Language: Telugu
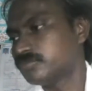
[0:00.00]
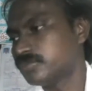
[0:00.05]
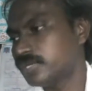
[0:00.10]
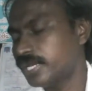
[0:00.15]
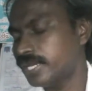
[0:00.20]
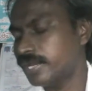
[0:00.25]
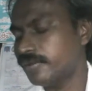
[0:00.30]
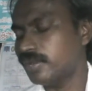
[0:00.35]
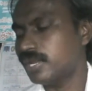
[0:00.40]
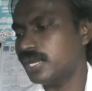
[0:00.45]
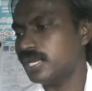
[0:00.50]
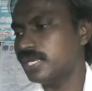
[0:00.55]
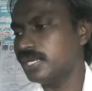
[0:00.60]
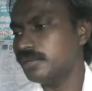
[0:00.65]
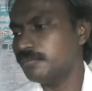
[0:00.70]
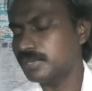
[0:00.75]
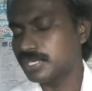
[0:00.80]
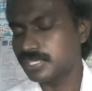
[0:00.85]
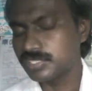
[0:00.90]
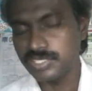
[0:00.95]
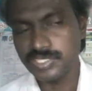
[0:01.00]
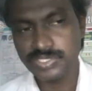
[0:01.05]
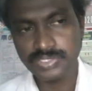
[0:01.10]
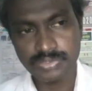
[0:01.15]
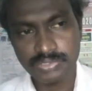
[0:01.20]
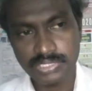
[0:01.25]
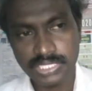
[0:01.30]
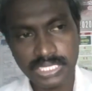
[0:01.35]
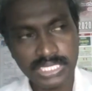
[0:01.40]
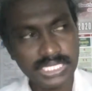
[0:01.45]
అవి ఎలా అంటే మనకు తెలుసు
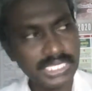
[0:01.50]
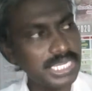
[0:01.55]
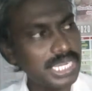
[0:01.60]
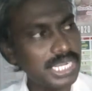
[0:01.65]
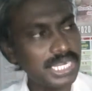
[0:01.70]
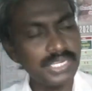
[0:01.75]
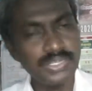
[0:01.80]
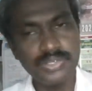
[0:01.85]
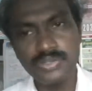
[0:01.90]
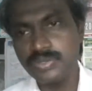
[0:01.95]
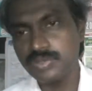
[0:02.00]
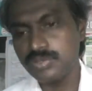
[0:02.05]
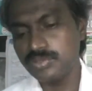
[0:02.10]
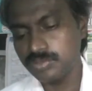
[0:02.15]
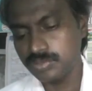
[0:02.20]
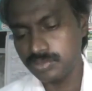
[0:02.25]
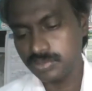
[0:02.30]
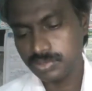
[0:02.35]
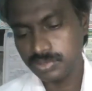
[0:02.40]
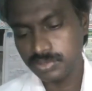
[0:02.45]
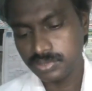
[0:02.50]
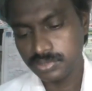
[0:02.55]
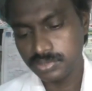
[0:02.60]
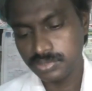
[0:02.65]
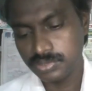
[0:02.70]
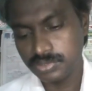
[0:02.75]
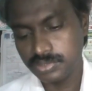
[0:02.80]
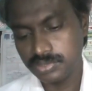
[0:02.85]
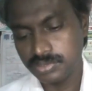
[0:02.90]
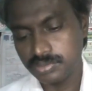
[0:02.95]
ఉదాహరణ కరెంటు
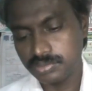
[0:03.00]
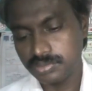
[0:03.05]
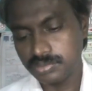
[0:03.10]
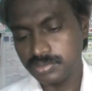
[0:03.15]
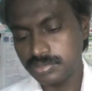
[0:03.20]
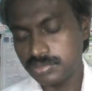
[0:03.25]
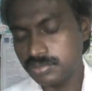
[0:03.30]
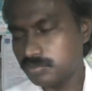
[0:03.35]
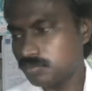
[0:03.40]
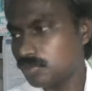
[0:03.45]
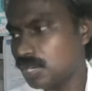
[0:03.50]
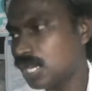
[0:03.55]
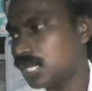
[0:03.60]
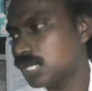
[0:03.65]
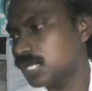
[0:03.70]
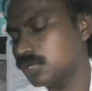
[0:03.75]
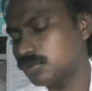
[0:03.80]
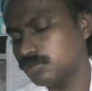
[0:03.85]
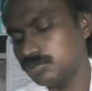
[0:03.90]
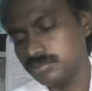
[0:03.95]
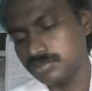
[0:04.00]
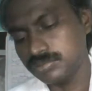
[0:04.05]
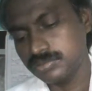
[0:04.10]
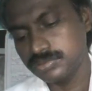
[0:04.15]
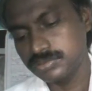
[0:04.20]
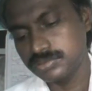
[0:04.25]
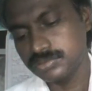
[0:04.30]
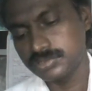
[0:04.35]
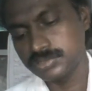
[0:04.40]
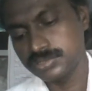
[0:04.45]
వాటరు
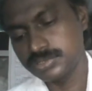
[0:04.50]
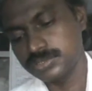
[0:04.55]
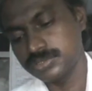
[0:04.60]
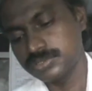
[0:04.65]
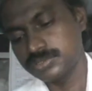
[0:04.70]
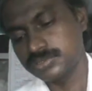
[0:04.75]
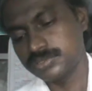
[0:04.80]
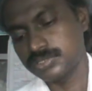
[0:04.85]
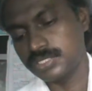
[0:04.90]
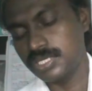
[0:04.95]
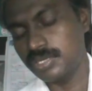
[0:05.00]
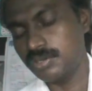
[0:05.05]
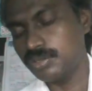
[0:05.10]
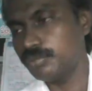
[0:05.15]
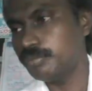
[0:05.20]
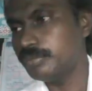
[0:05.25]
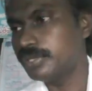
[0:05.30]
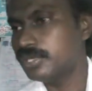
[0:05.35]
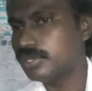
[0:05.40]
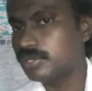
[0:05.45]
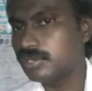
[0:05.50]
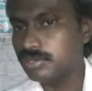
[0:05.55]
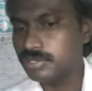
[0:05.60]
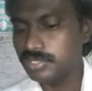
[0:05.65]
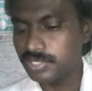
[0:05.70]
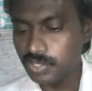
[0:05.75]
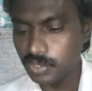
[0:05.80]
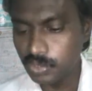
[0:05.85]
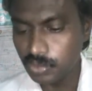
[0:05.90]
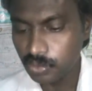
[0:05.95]
గవర్నమెంట్లో
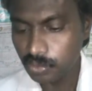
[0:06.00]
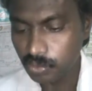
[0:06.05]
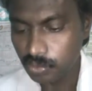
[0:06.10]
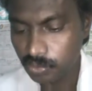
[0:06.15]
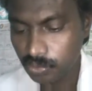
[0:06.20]
ఇల్లు